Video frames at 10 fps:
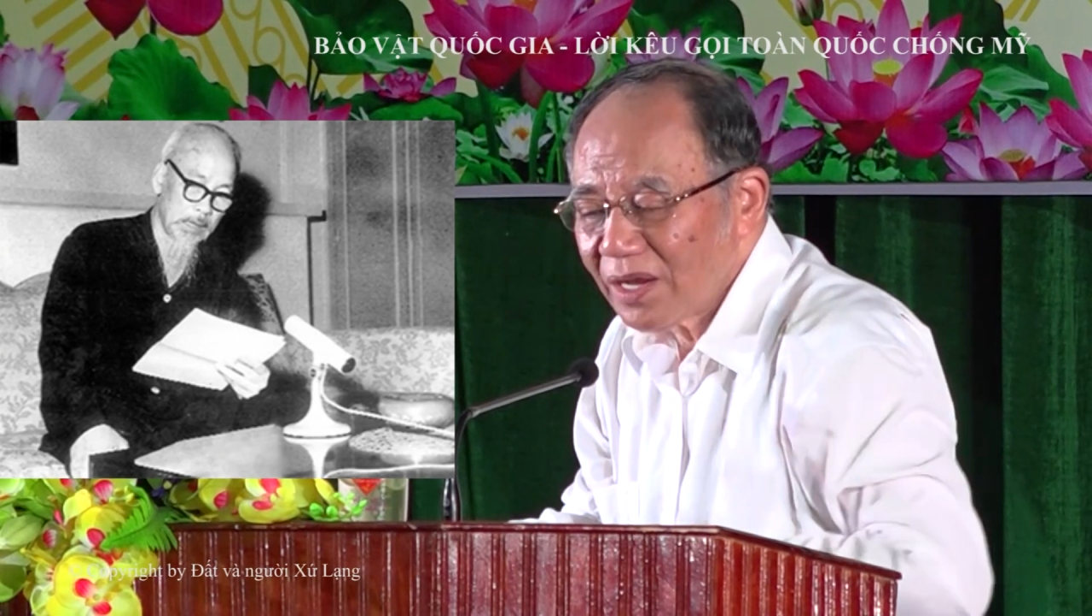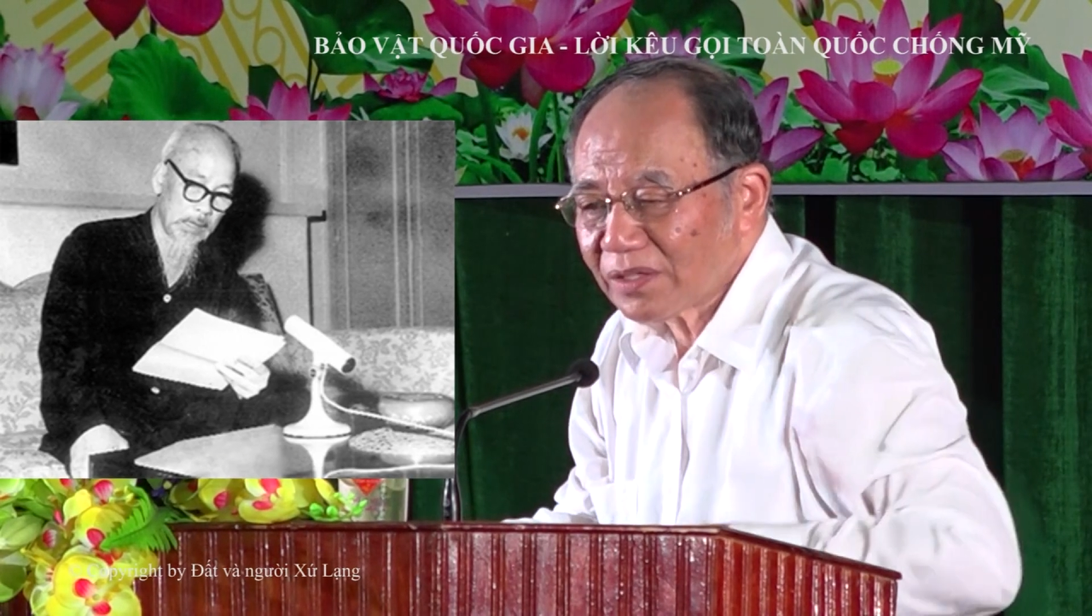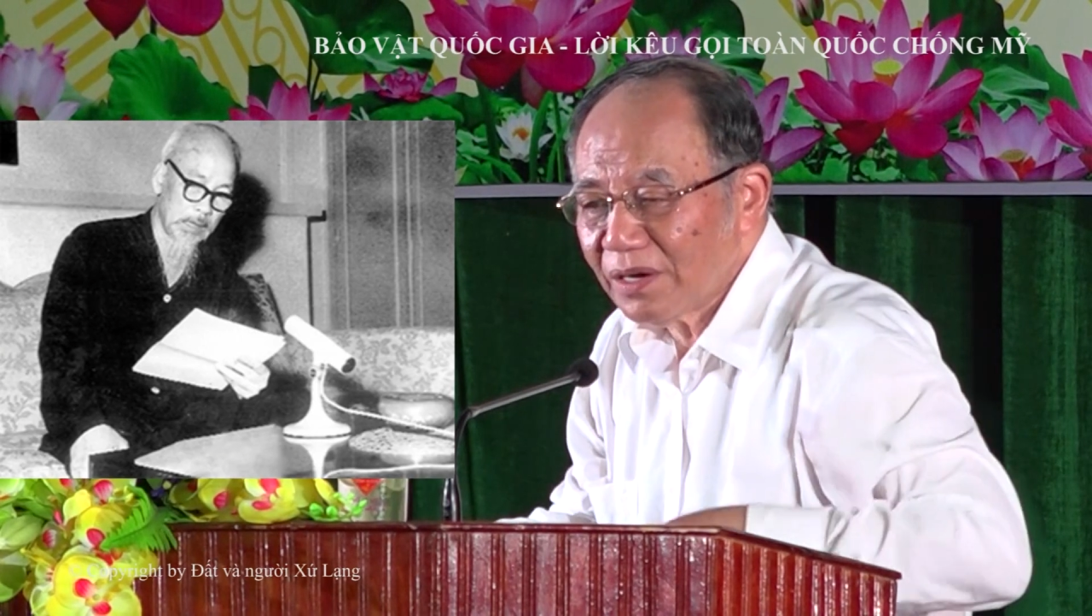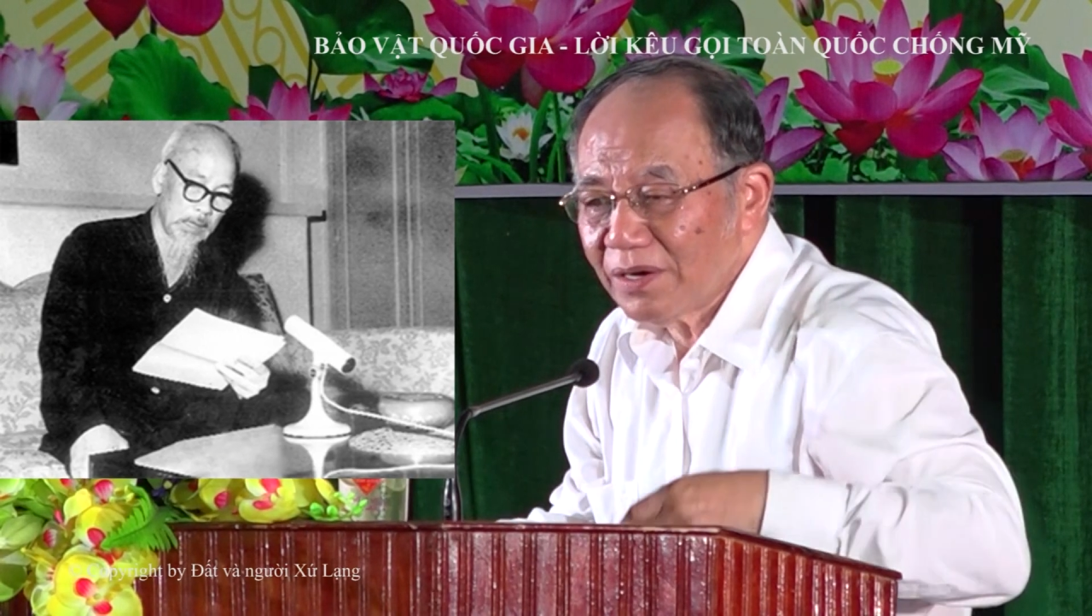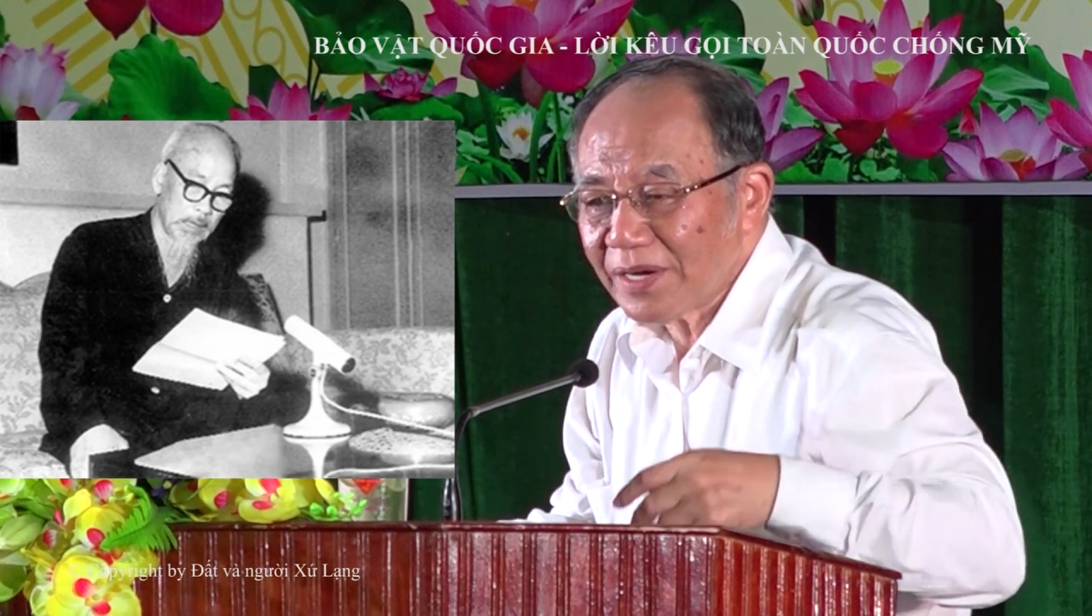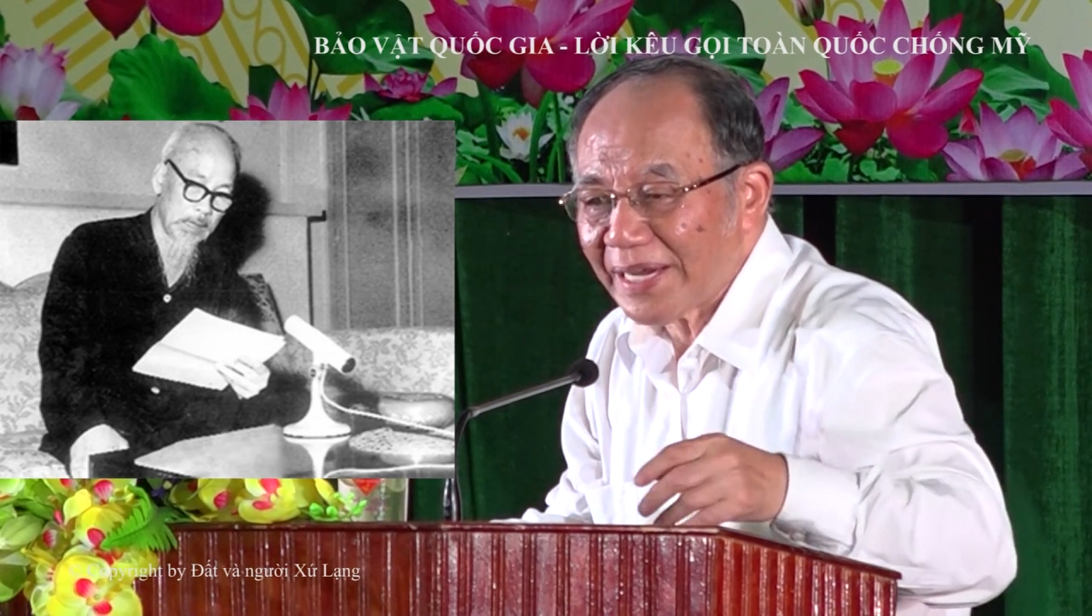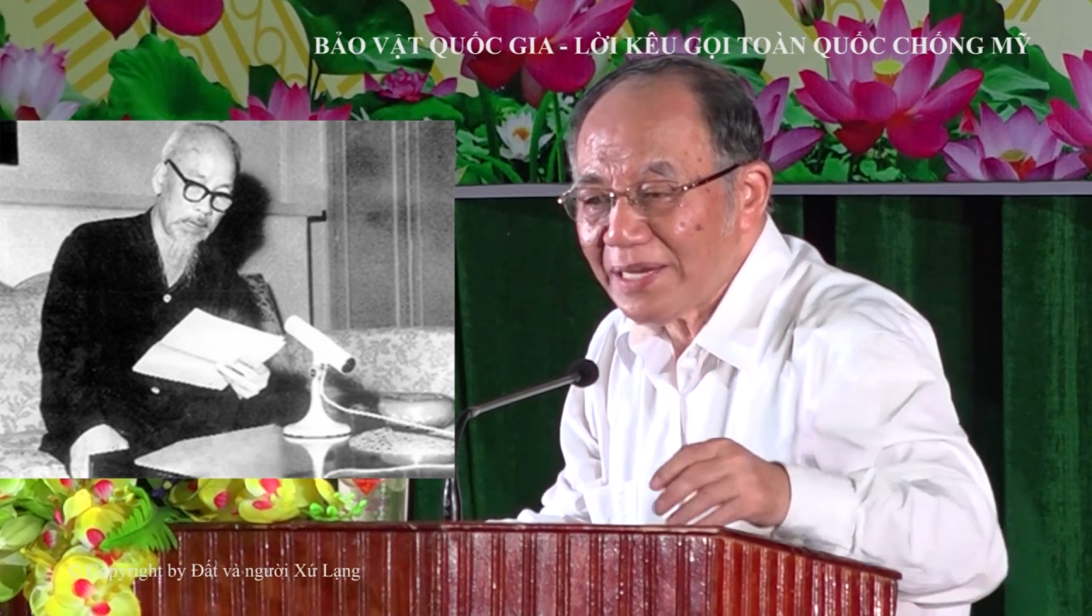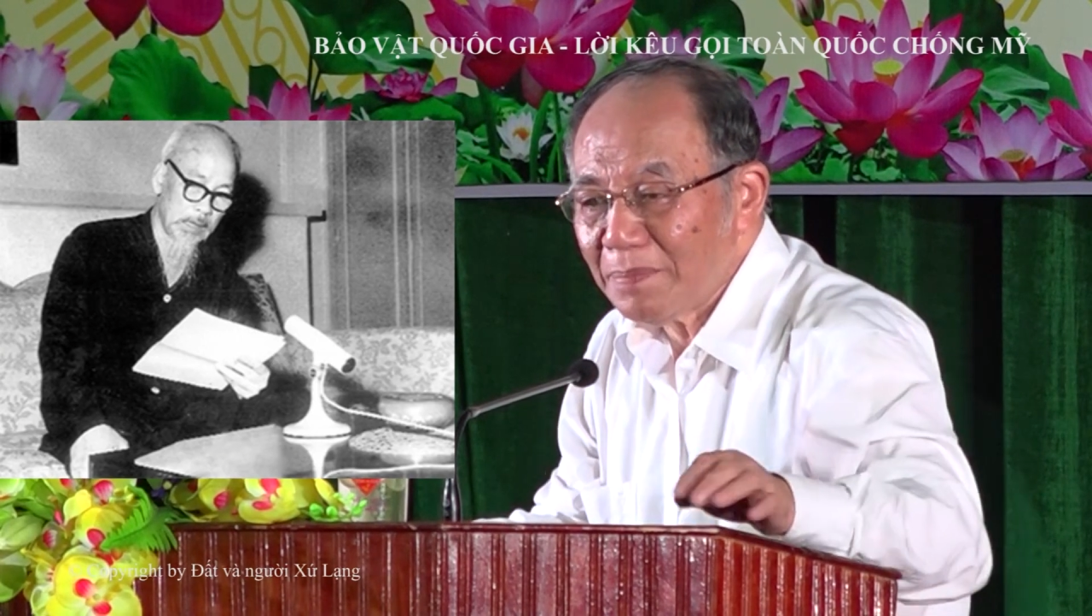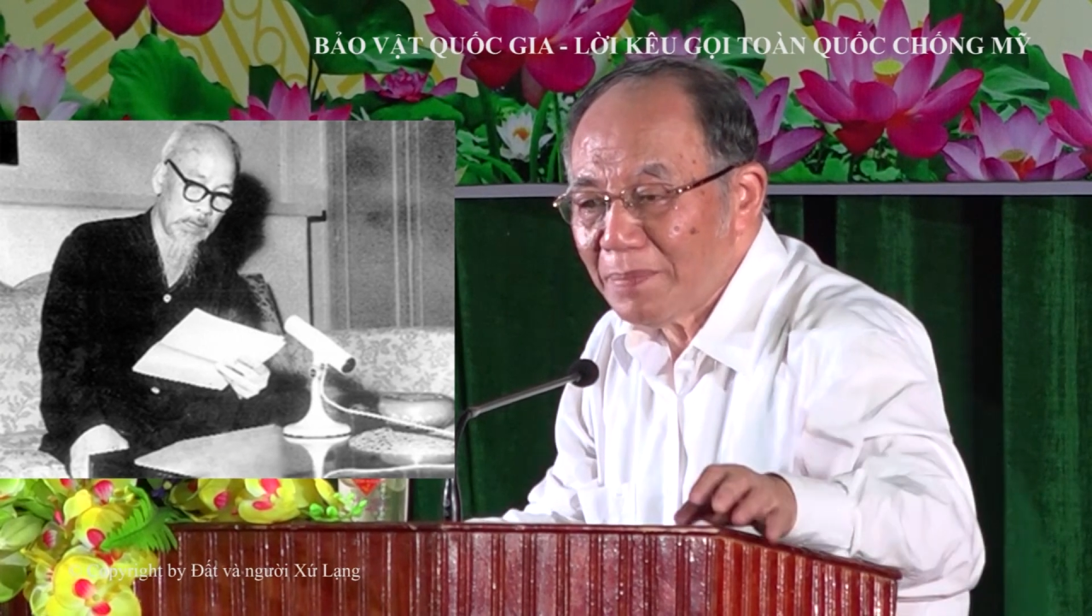từ ngày